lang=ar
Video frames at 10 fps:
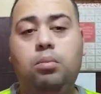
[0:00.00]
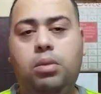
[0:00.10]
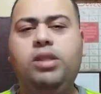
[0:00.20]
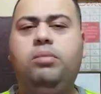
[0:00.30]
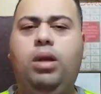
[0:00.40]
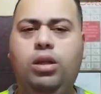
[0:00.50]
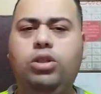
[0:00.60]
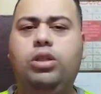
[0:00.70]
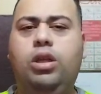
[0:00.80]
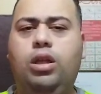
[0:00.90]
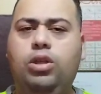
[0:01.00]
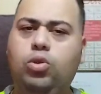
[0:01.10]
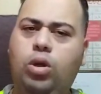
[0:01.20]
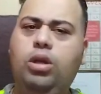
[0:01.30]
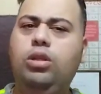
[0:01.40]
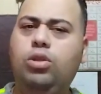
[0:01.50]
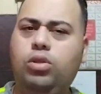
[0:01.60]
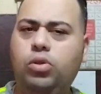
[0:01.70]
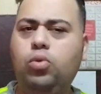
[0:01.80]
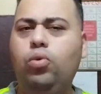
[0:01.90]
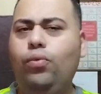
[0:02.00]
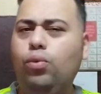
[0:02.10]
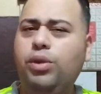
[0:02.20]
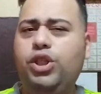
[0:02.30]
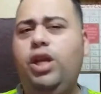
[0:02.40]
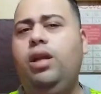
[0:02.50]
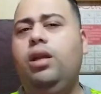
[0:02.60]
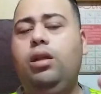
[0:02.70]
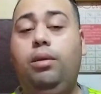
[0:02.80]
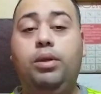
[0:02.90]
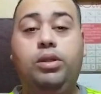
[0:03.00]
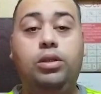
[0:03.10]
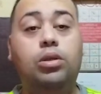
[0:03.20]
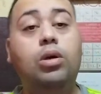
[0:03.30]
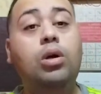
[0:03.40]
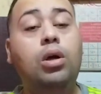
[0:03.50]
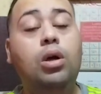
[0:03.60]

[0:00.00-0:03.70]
بس معلش يعني شوية ظروف ومشاكل كده بسيطة